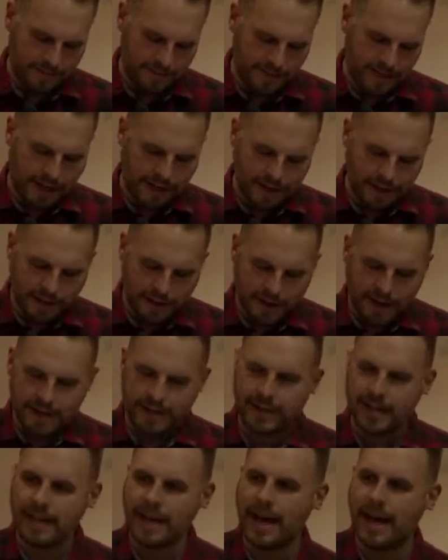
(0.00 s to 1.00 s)
da gehört
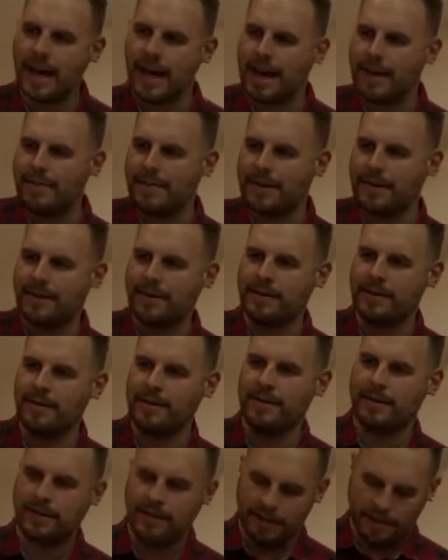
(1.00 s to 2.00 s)
den
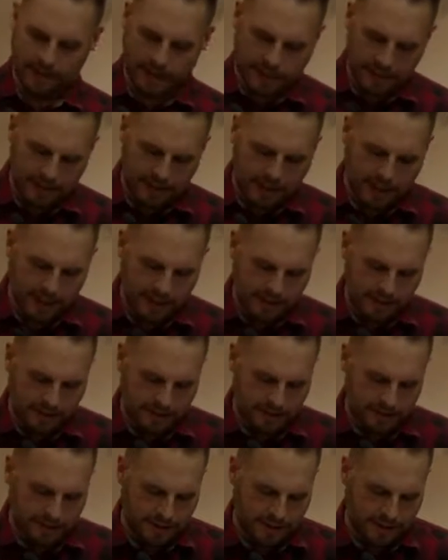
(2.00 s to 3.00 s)
Armen das Reich
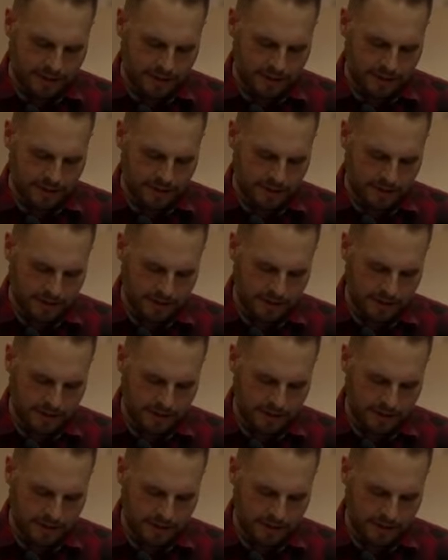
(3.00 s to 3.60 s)
Gottes.